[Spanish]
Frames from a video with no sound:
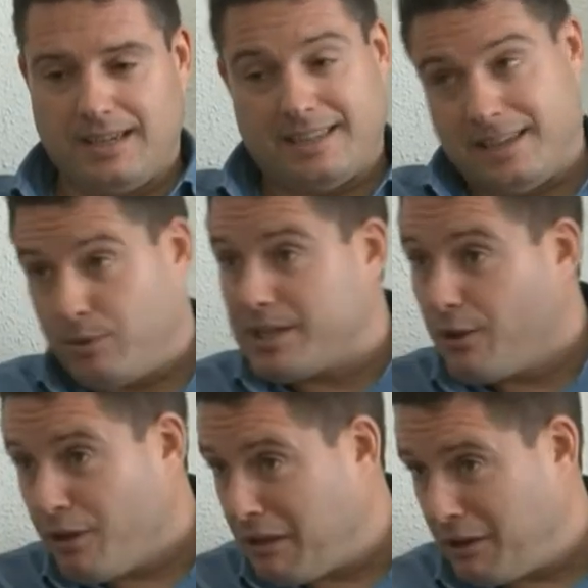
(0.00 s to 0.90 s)
Las encuestas
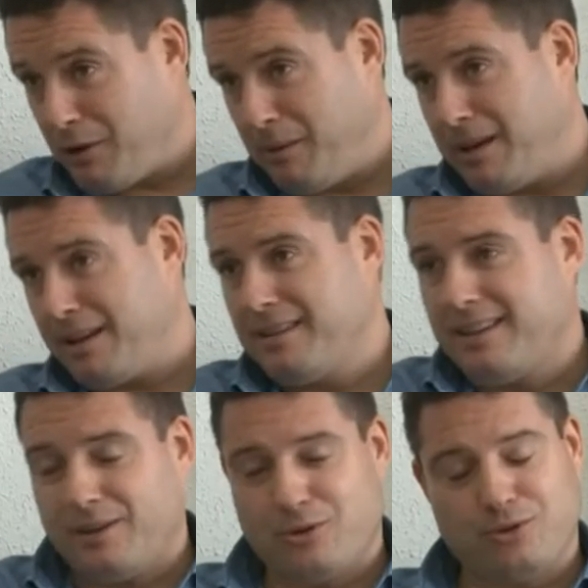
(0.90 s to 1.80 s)
lo dicen, ¿no, Javier Arran?
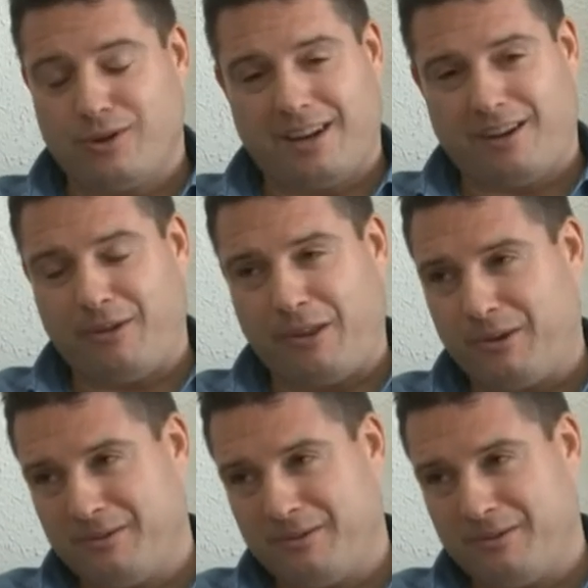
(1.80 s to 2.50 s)
Que no son una renovación.